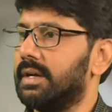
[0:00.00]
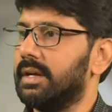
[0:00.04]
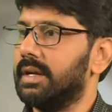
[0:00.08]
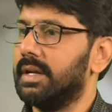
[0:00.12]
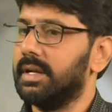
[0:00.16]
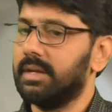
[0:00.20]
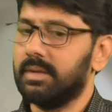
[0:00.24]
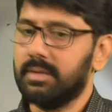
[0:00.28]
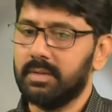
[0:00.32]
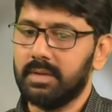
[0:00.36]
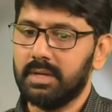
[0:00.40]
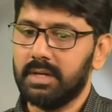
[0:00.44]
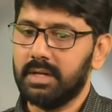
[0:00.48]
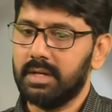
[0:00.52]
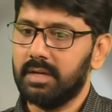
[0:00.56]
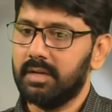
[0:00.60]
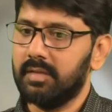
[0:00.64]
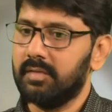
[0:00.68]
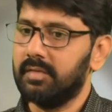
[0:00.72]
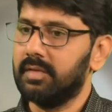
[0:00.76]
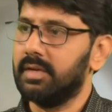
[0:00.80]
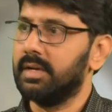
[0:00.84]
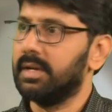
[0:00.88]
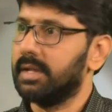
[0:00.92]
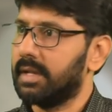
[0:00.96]
నేను ఈ
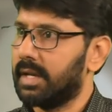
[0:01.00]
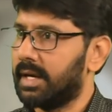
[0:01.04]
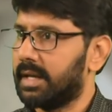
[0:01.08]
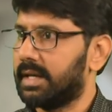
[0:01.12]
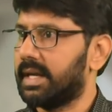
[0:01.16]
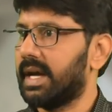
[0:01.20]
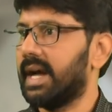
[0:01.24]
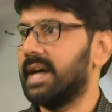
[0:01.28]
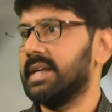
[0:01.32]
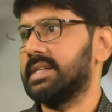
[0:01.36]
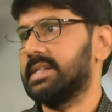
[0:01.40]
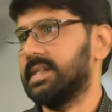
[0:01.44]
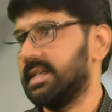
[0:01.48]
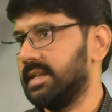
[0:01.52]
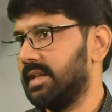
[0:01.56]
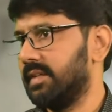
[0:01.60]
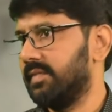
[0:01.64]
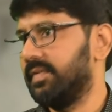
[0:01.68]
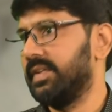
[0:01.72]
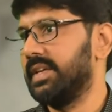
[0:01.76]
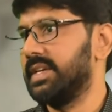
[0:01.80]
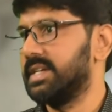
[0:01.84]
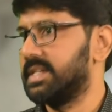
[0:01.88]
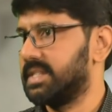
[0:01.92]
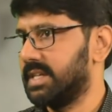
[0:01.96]
నా టాస్క్
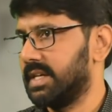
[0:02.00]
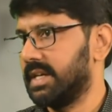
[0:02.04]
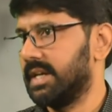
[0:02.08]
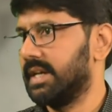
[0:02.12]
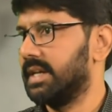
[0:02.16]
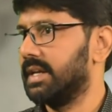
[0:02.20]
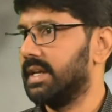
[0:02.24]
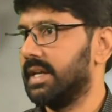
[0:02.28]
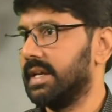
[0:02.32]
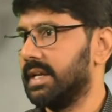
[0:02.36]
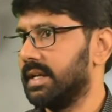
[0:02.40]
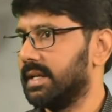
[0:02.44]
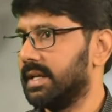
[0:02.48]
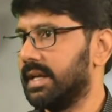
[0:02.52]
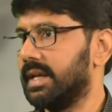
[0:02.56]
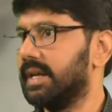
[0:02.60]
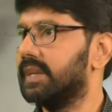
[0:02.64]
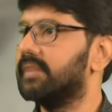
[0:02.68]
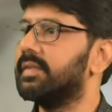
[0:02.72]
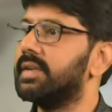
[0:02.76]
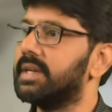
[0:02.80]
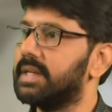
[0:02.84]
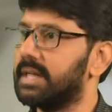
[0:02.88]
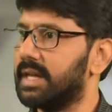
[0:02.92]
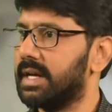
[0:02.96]
నేను ఫినిష్ చేయగలనా లేదా
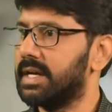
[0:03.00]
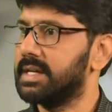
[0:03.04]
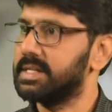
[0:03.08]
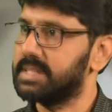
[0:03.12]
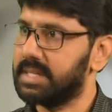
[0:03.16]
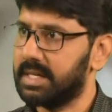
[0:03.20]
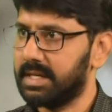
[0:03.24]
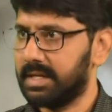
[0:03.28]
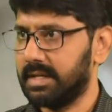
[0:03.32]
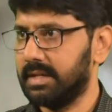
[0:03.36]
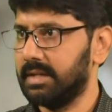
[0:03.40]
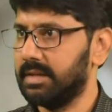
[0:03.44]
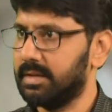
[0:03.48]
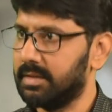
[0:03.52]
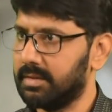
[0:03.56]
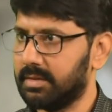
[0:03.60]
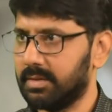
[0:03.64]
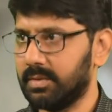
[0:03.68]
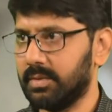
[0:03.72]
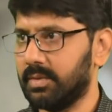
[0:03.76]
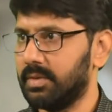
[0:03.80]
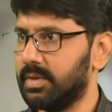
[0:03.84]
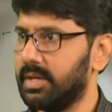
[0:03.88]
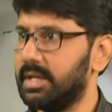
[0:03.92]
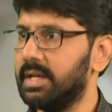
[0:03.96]
ఇటువంటి
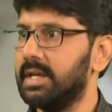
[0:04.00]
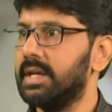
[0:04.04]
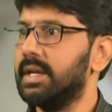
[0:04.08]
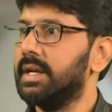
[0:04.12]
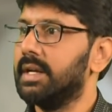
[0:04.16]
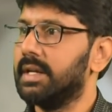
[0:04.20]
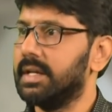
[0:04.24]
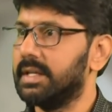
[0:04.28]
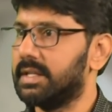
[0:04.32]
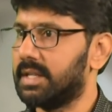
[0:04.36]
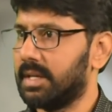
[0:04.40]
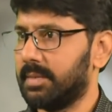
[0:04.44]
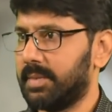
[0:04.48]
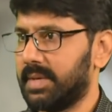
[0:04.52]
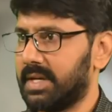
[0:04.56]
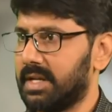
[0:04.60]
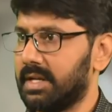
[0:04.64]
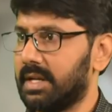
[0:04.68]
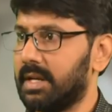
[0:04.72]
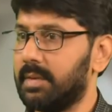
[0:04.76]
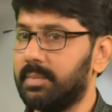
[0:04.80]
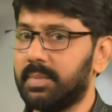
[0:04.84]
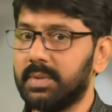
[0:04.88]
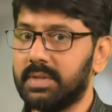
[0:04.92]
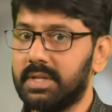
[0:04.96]
యాంగ్జైటీతో కూడా నిద్ర
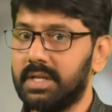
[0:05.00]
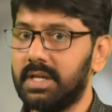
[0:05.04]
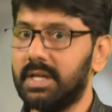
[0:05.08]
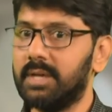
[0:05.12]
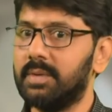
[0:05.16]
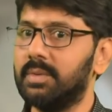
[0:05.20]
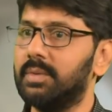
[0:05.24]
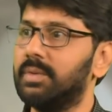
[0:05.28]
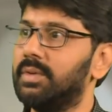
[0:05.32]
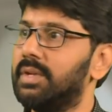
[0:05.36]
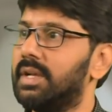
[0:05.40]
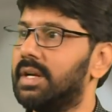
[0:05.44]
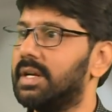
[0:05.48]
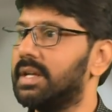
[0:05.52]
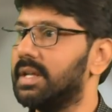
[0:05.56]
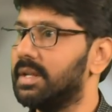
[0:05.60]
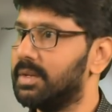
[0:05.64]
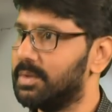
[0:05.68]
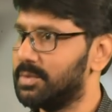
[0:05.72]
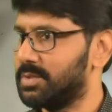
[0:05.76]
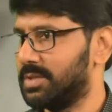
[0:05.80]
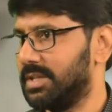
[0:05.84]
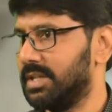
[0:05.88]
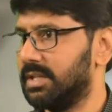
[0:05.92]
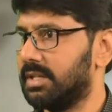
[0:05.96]
పట్టదు రేపు పొద్దున ఏమైనా ఉందంటే
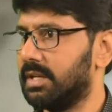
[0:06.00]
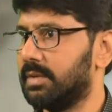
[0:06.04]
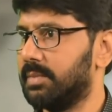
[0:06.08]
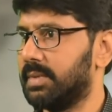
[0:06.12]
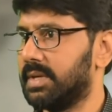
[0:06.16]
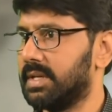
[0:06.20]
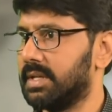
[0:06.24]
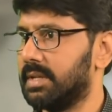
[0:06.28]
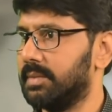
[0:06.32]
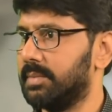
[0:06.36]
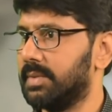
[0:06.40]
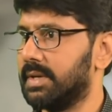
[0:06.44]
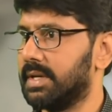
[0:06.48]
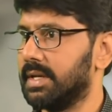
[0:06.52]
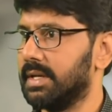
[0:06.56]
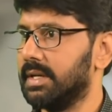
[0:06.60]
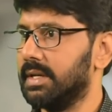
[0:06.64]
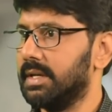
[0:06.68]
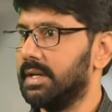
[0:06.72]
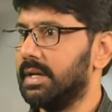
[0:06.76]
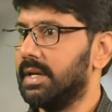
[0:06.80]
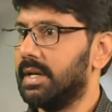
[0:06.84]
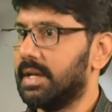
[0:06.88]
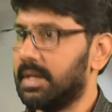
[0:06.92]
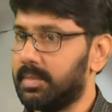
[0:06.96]
ఈరోజు నిద్ర పట్టదన్నమాట
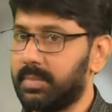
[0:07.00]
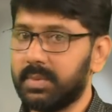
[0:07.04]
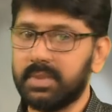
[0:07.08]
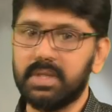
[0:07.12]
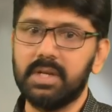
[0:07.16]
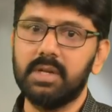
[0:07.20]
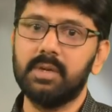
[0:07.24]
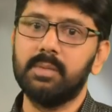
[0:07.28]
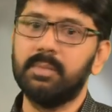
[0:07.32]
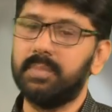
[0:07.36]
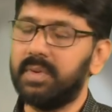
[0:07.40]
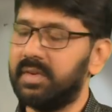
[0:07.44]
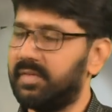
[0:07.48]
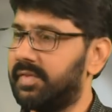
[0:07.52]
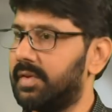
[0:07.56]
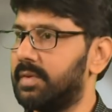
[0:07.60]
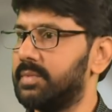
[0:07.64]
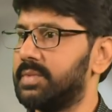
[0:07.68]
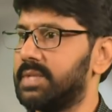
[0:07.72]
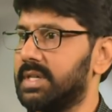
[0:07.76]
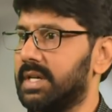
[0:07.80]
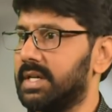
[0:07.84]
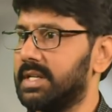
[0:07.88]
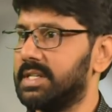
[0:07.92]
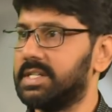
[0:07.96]
రేపు పొద్దున ఏమైనా
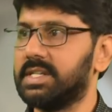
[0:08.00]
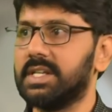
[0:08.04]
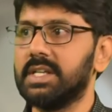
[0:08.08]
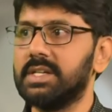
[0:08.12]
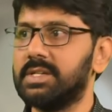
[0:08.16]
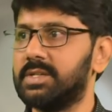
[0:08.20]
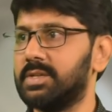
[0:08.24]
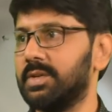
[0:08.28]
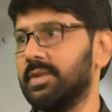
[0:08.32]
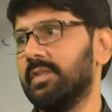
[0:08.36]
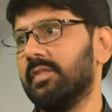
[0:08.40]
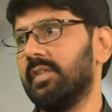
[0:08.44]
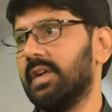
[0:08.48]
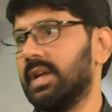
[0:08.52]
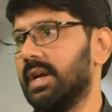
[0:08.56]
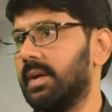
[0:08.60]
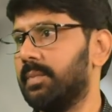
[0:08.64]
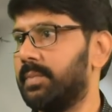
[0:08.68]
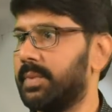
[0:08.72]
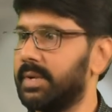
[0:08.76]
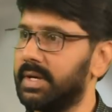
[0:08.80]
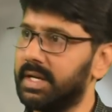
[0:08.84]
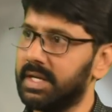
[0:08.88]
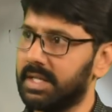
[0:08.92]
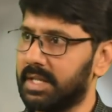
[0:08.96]
పెర్ఫామ్ చేయాలి స్టేజ్ షో ఇవ్వాలి
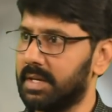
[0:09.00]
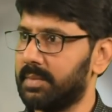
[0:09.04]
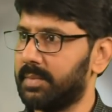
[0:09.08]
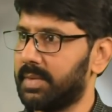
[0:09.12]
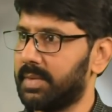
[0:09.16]
అప్పుడు నిద్ర